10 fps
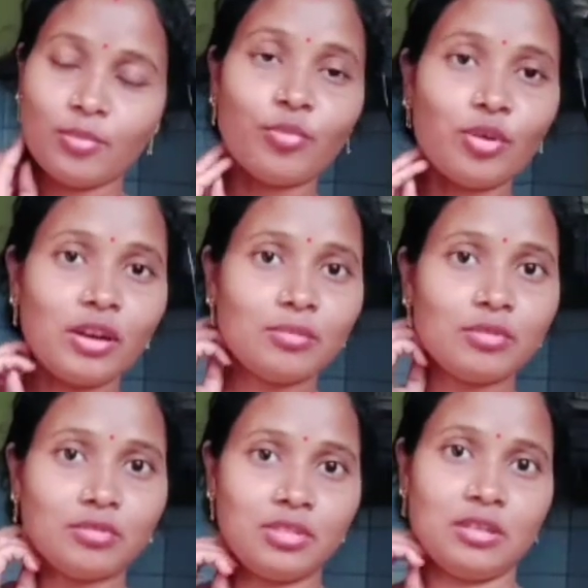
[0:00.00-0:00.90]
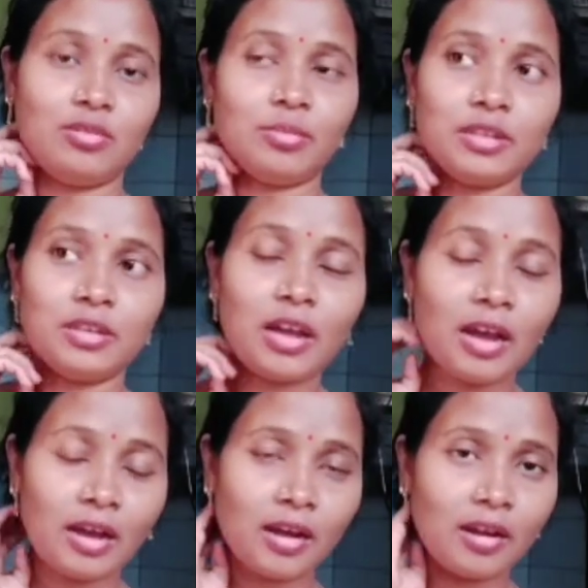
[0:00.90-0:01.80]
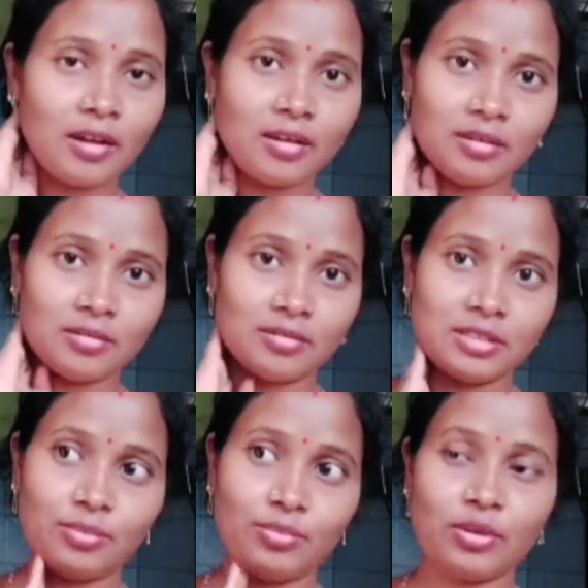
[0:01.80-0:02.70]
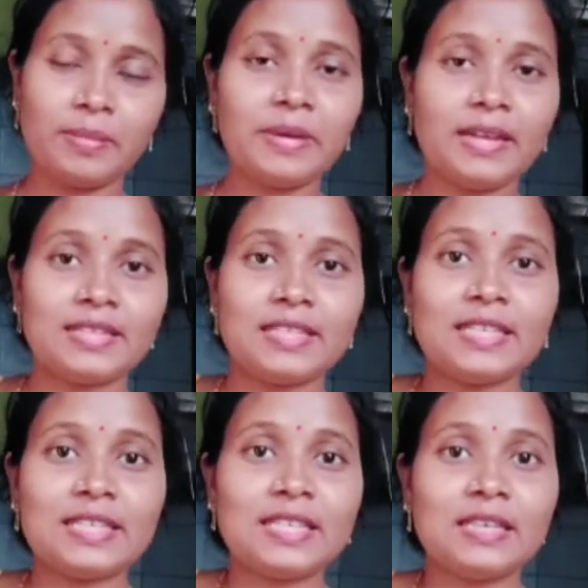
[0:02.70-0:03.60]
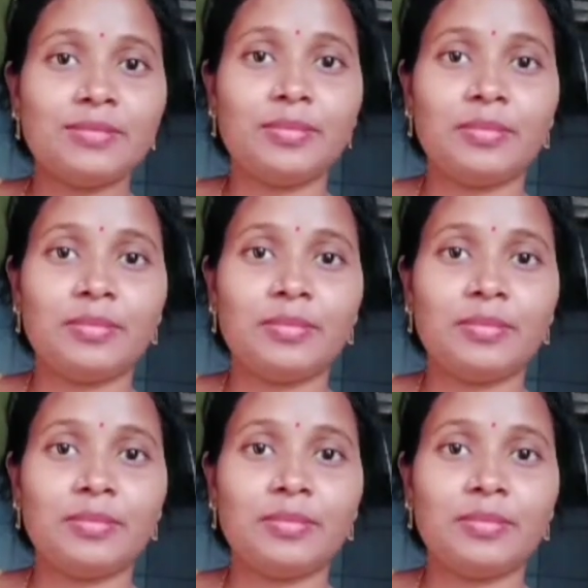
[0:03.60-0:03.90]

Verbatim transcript: বললাম তো যে তোমাদেরকে যে বললাম না আজকে কি কি